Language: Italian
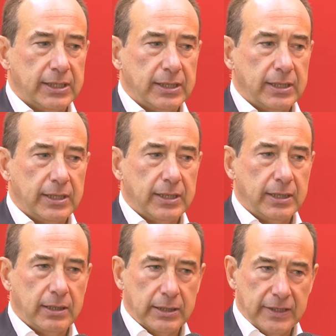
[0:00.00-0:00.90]

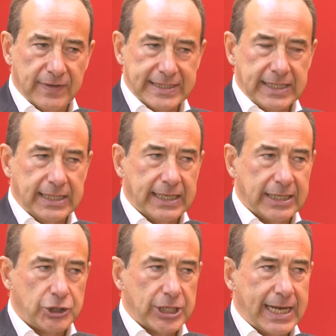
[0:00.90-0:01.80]
eh, investire,
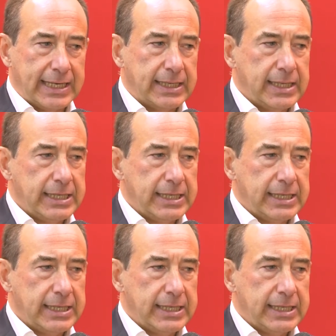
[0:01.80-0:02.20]
lanciare